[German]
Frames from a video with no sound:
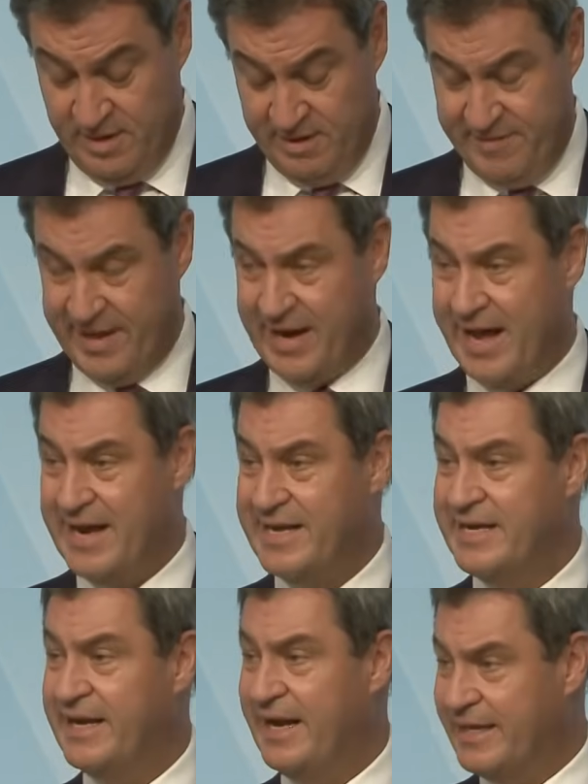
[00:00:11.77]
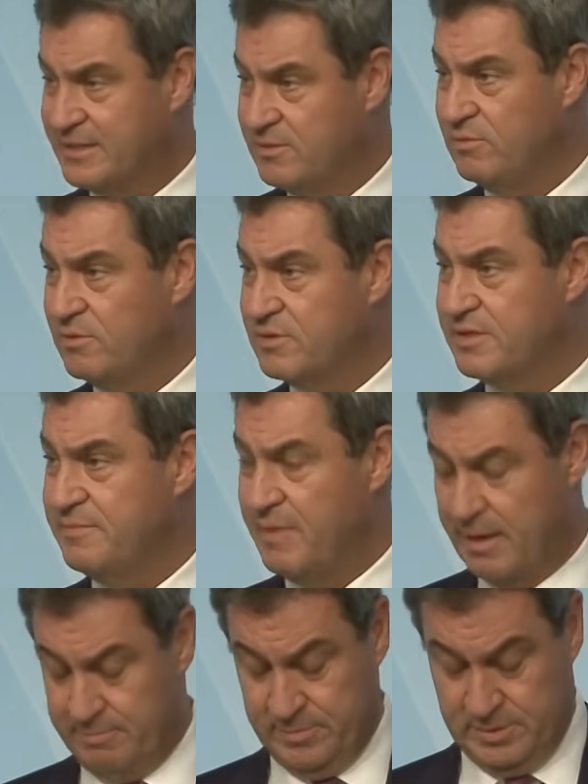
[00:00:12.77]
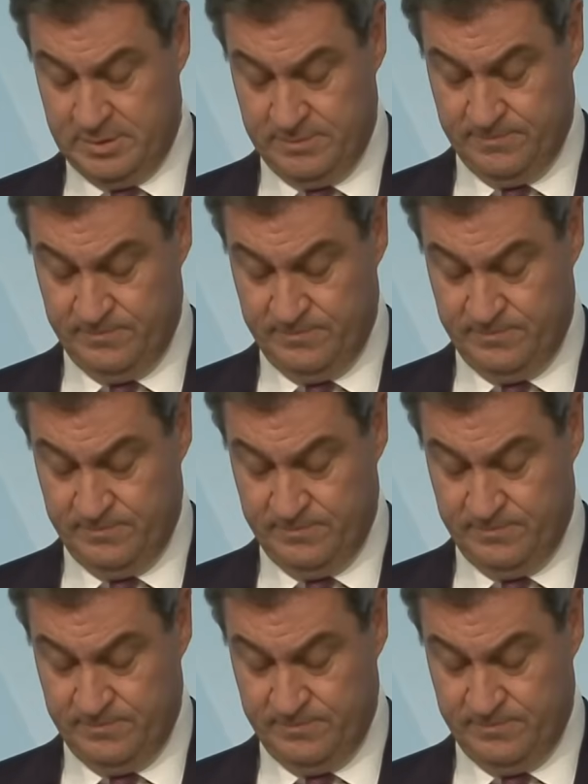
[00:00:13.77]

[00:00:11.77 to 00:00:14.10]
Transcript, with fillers: wäre eine Entlassung aus dem Amt